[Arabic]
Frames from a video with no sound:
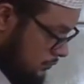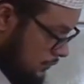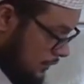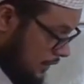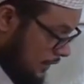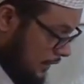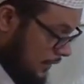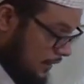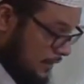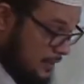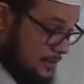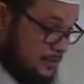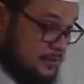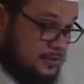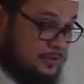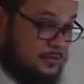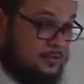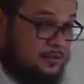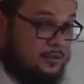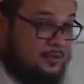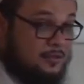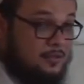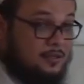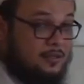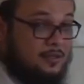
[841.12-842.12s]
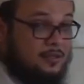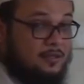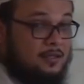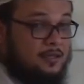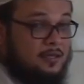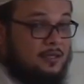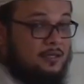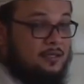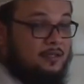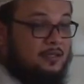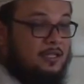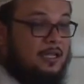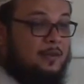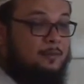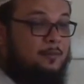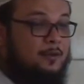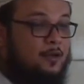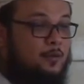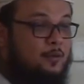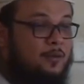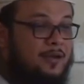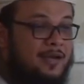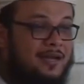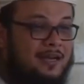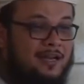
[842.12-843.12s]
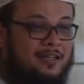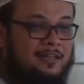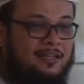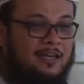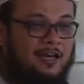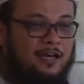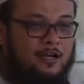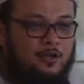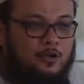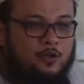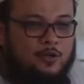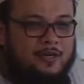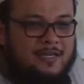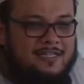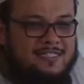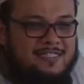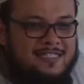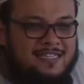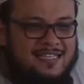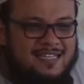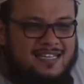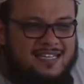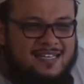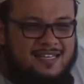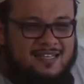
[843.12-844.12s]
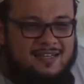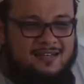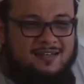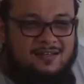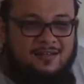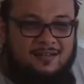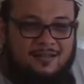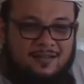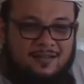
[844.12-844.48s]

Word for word: نجس طيب لو كان التغير يسير